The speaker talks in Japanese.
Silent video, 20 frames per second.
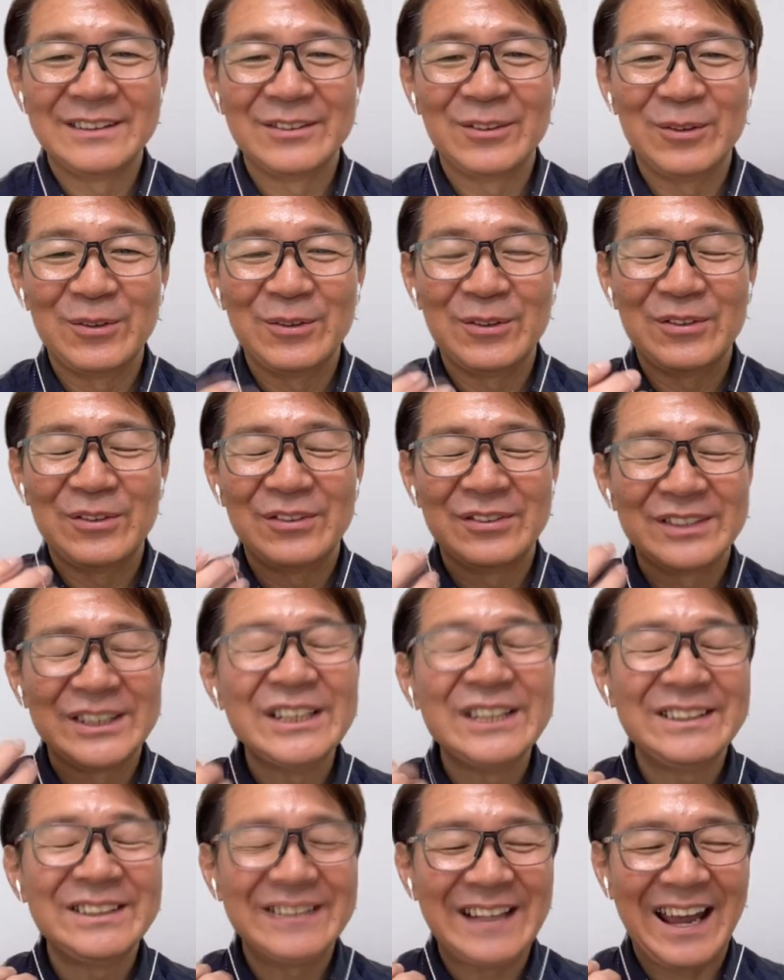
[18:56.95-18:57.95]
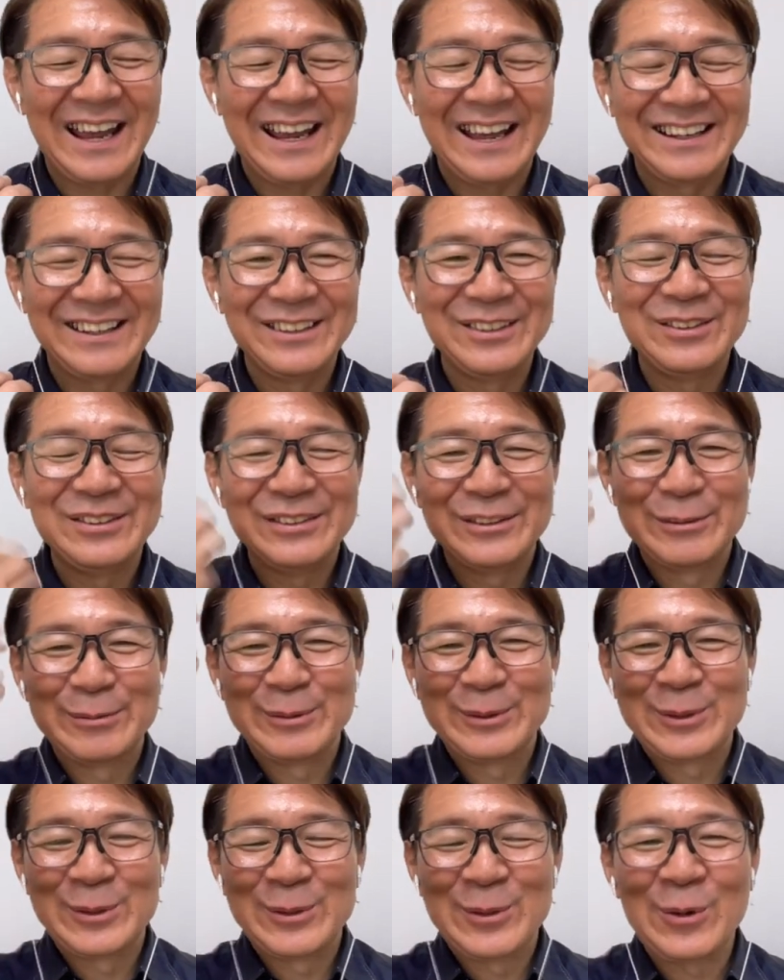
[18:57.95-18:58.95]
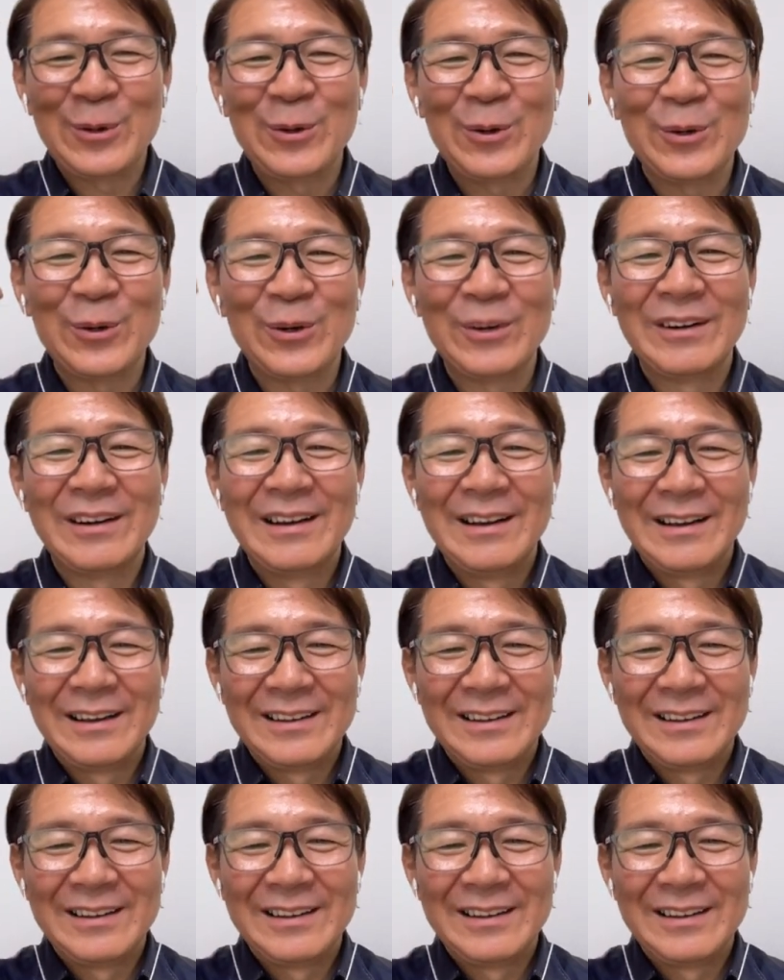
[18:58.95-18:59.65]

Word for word: を知って自分の脳を